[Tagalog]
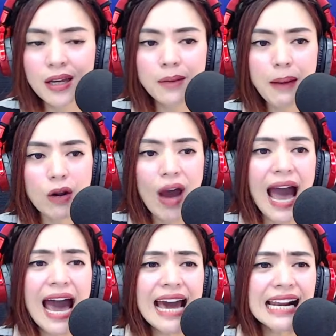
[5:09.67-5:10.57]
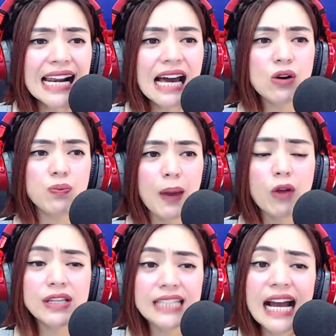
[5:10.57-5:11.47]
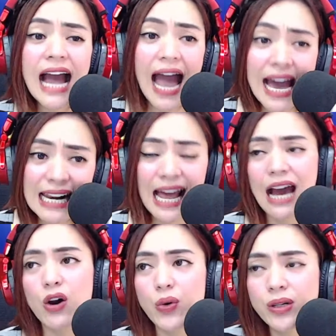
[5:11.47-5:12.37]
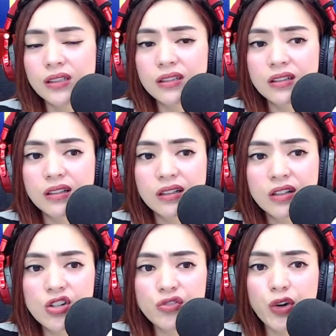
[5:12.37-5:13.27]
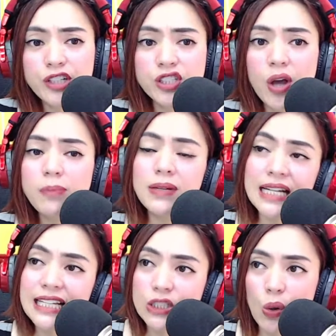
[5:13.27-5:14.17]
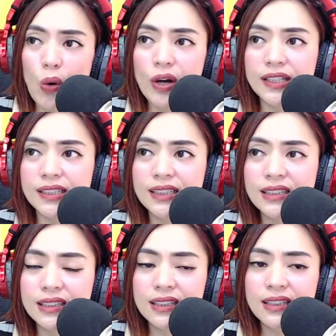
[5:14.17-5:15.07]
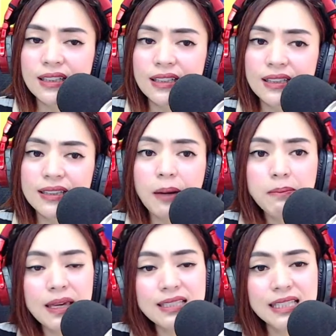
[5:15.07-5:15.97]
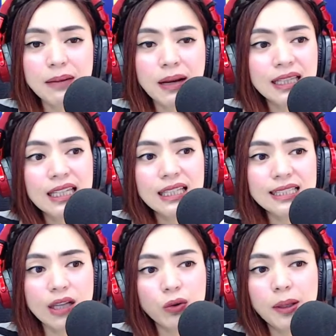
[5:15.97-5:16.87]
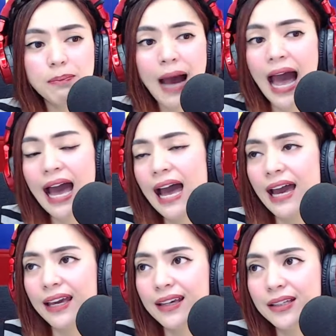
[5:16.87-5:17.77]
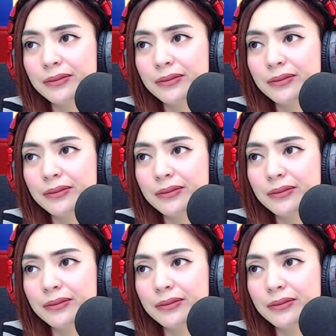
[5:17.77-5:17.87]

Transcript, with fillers: Pero araw, pero isang araw, for some reason, nang minsang maglinis ako ng bahay,